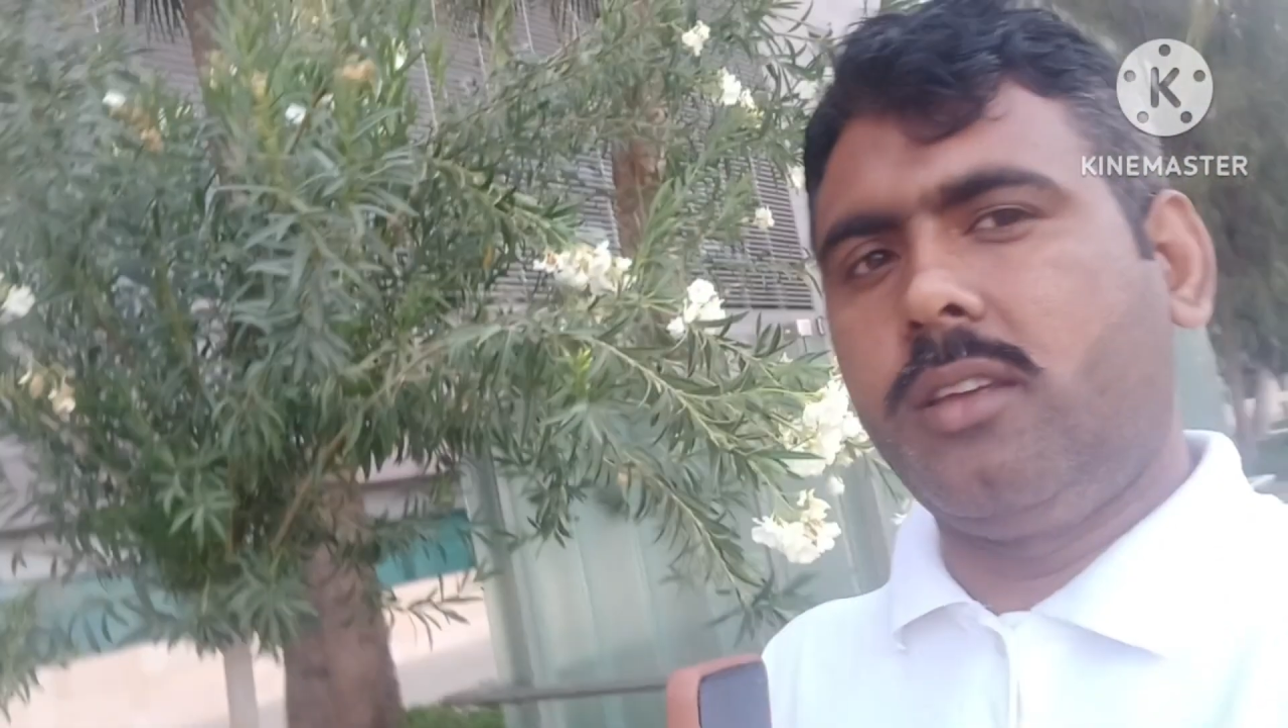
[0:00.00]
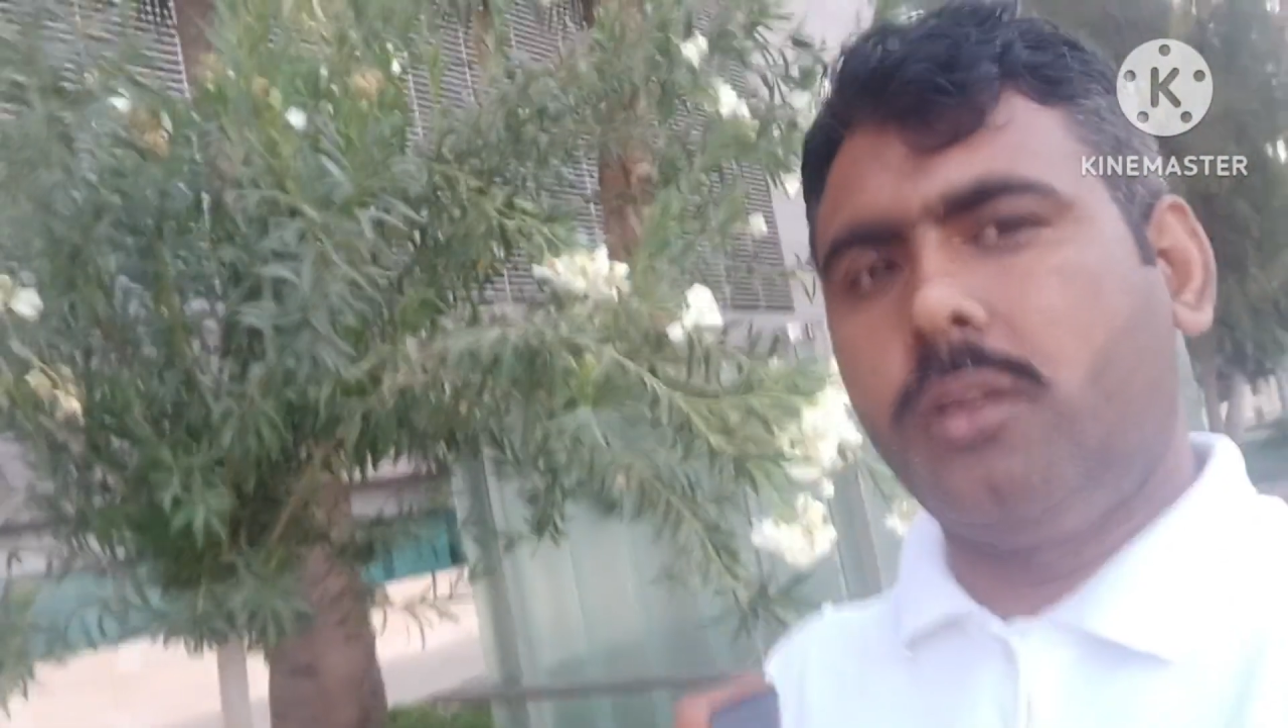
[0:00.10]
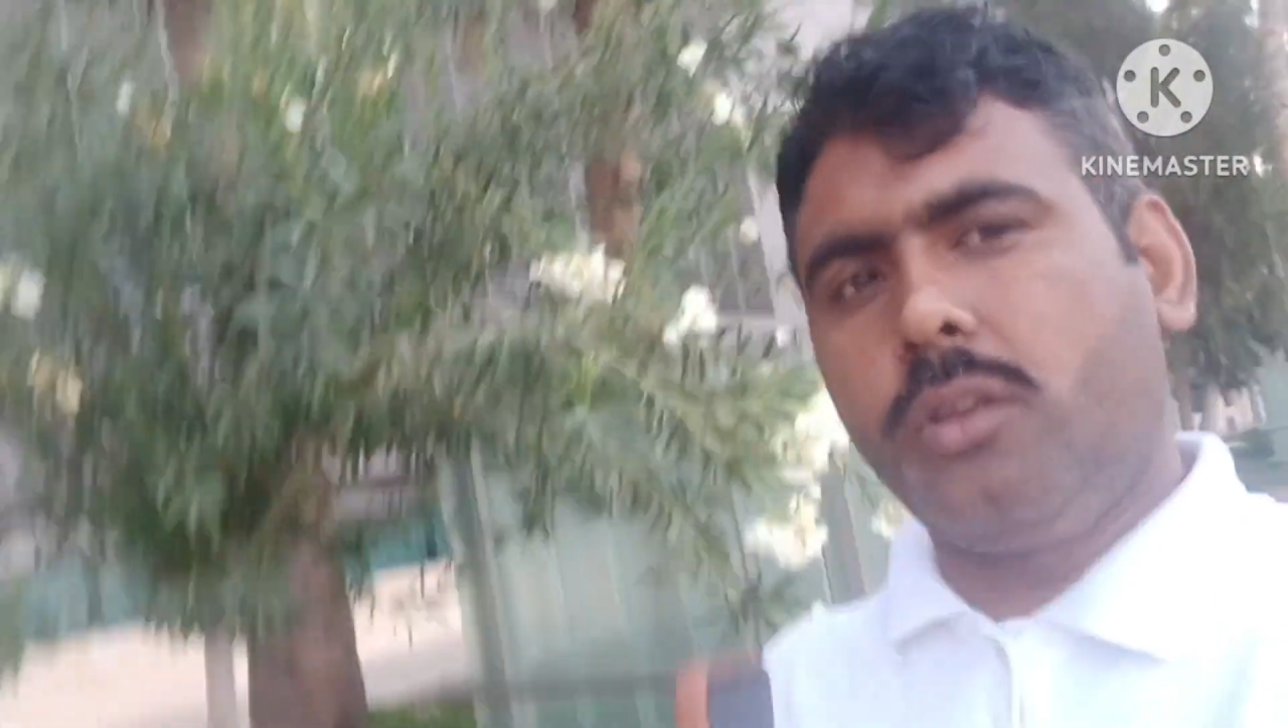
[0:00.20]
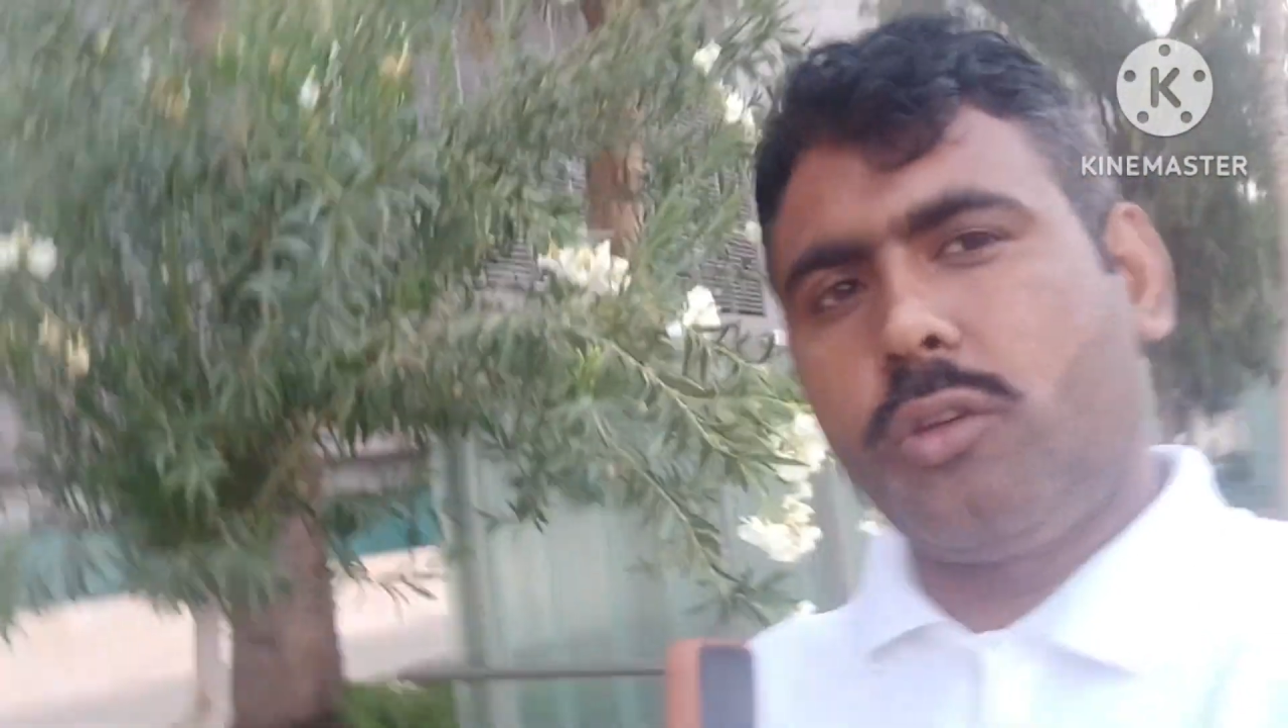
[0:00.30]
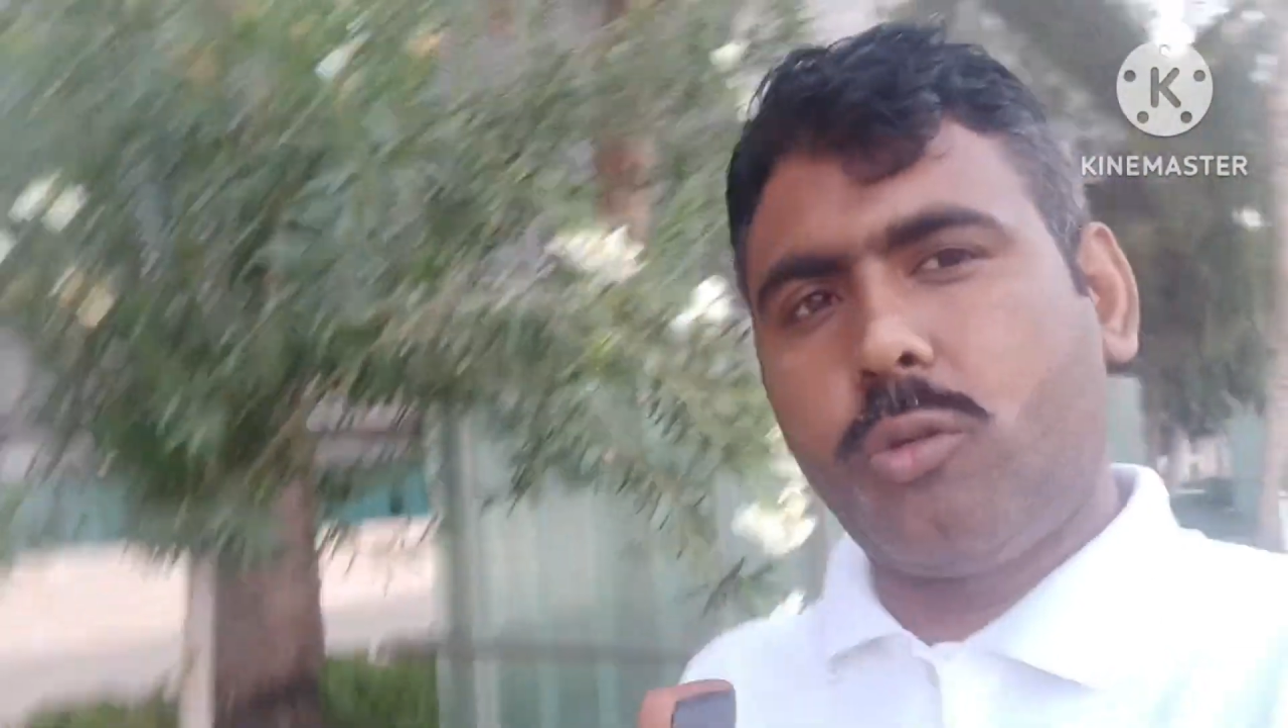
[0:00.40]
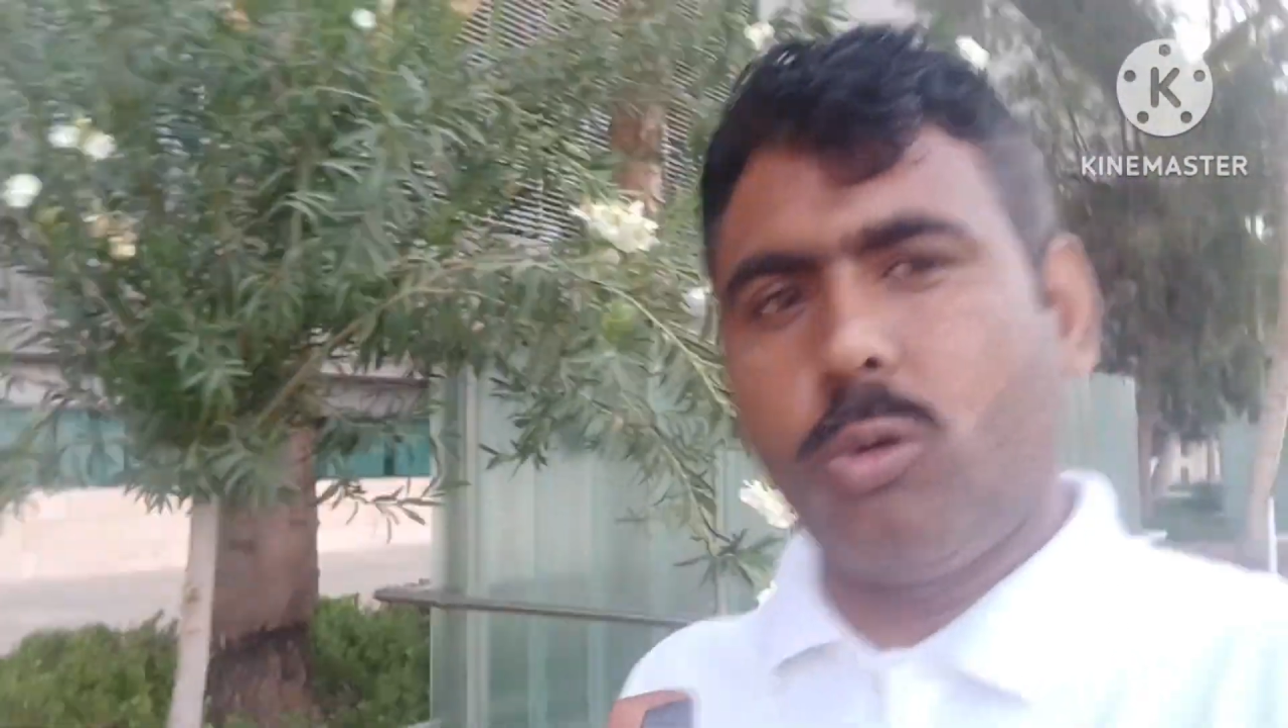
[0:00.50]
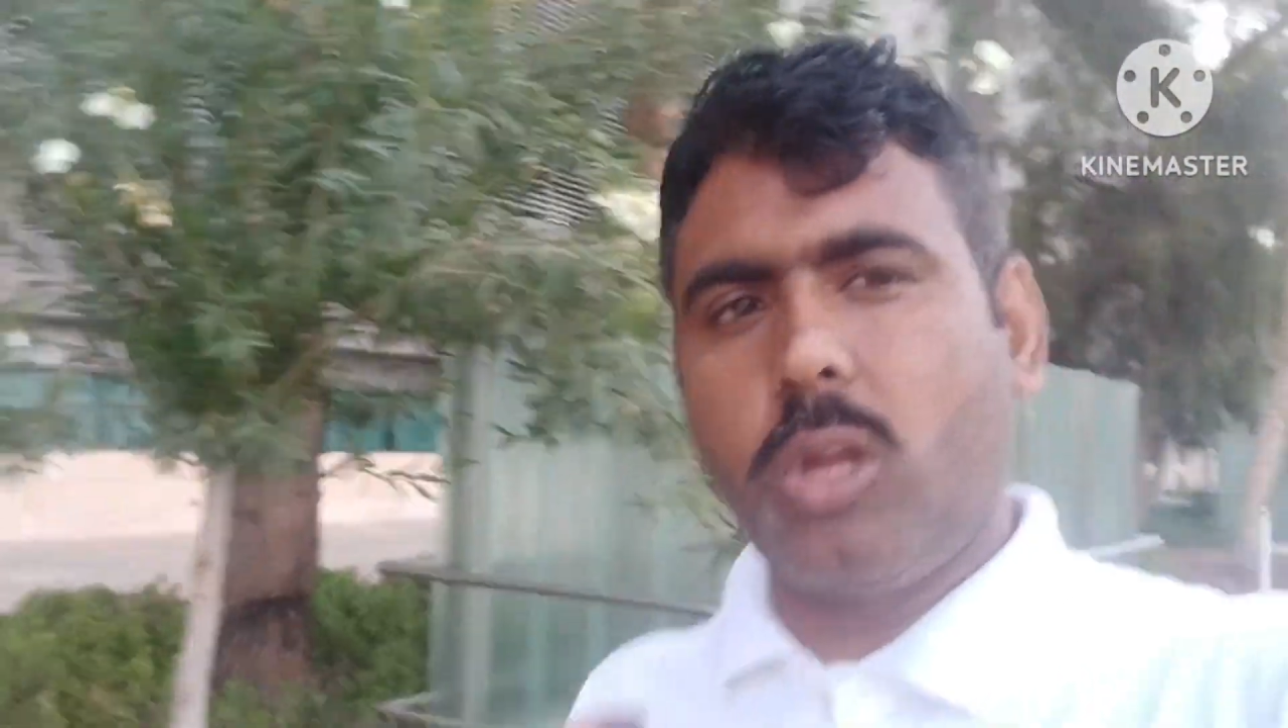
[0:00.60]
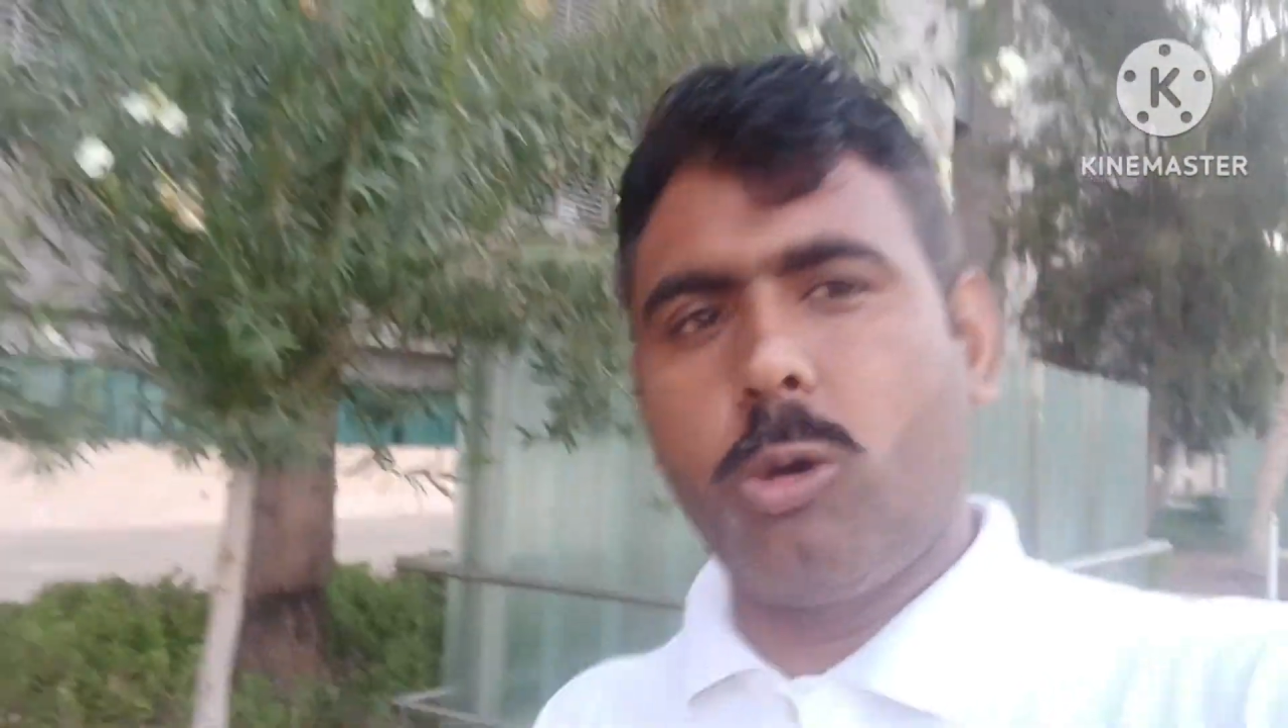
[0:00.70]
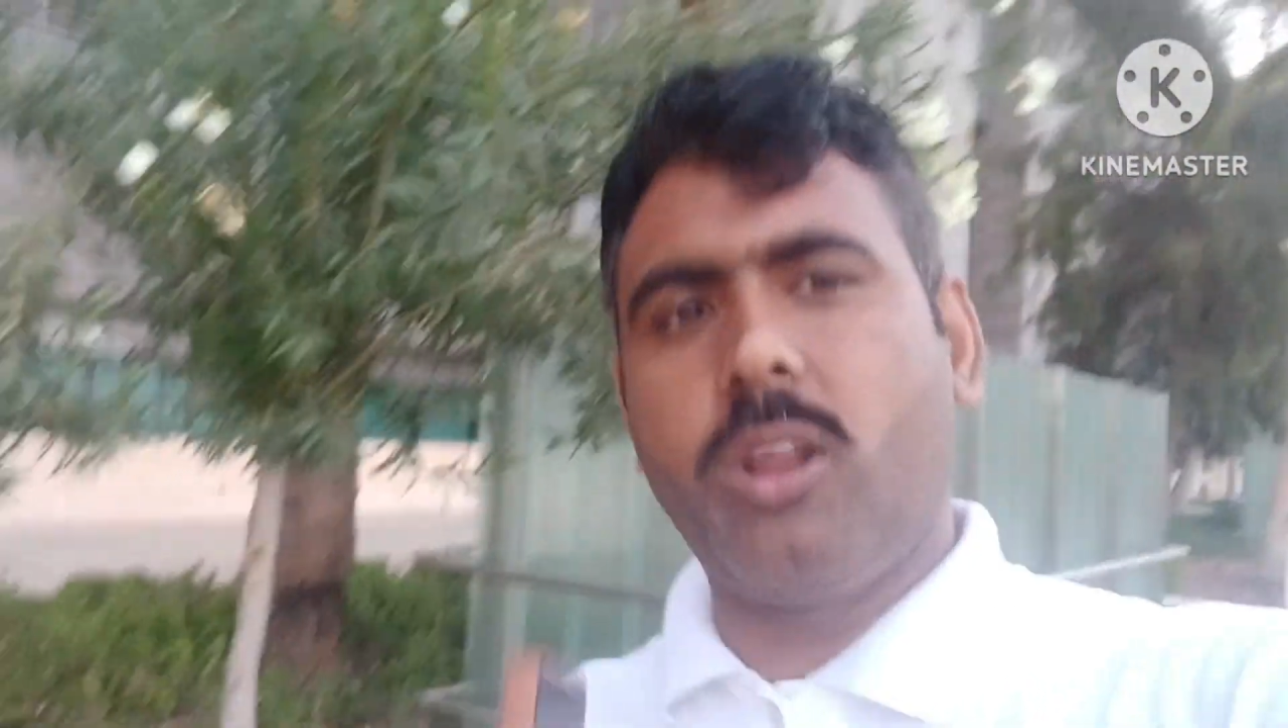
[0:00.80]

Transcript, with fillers: स्टोरी